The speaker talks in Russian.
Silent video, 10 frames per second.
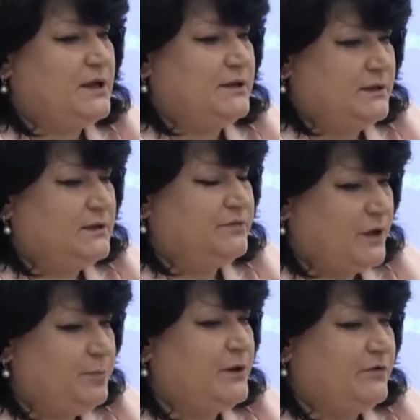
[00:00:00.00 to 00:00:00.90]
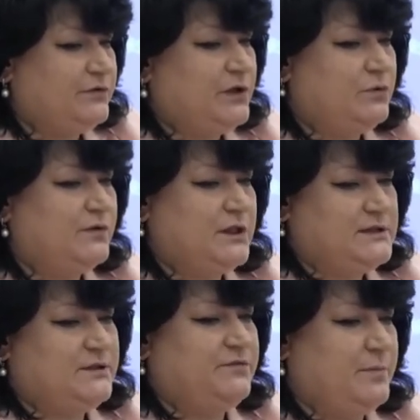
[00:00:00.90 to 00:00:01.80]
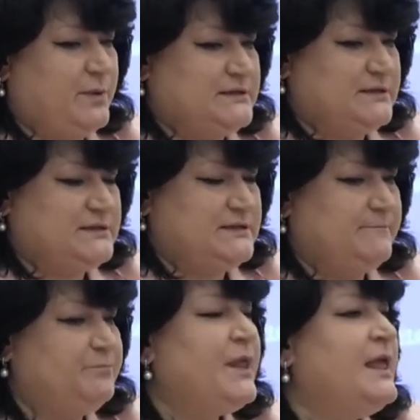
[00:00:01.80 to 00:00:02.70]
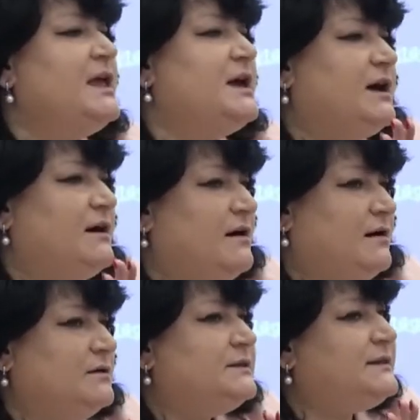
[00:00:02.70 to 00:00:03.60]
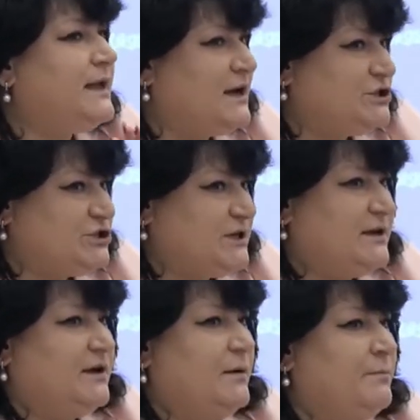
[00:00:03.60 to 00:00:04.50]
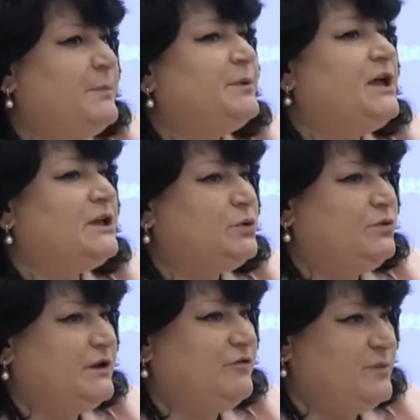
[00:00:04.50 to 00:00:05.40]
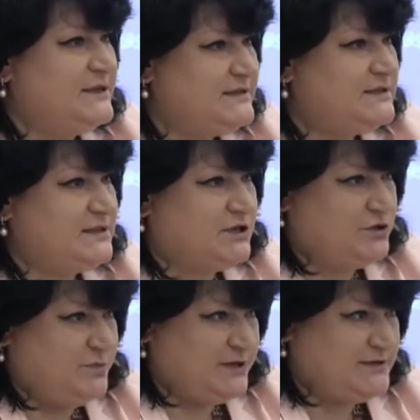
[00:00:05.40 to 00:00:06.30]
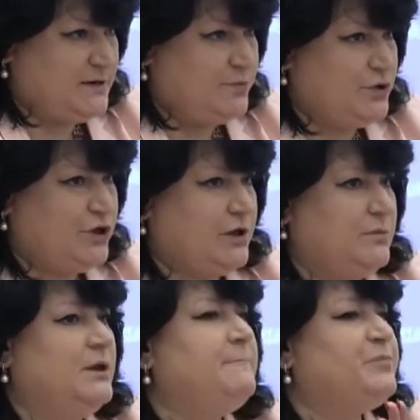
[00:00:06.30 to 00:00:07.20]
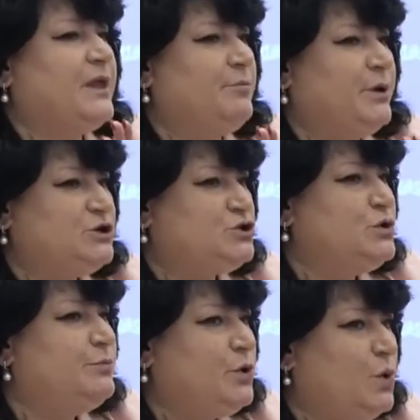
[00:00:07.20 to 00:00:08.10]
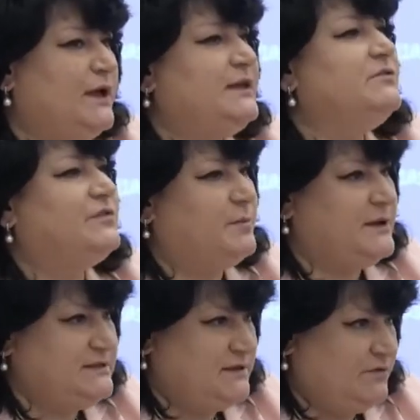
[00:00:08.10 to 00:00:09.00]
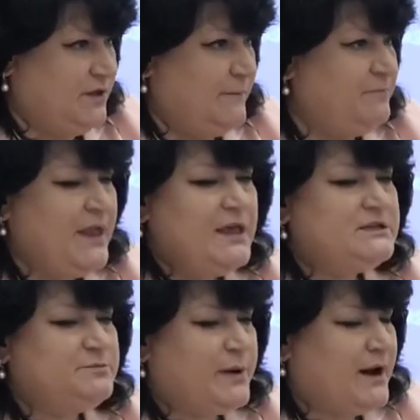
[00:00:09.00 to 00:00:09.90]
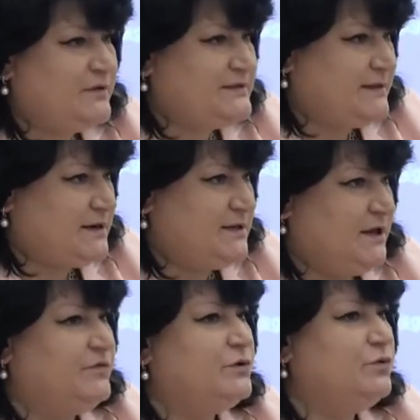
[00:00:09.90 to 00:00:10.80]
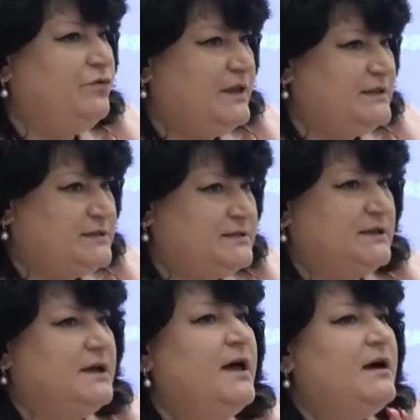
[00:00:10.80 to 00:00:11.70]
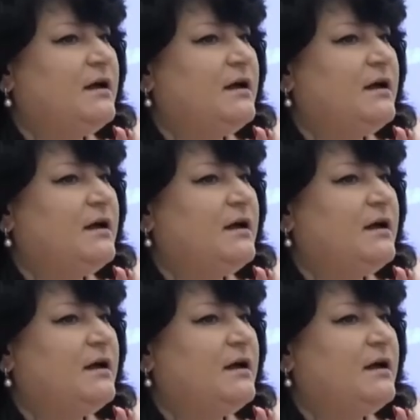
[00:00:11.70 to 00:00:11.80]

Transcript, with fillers: э, первого и второго классов опасности. А, также а, мы подготовили вместе с нашими разработчиками а, большой блок информативный. С правой стороны вы увидите,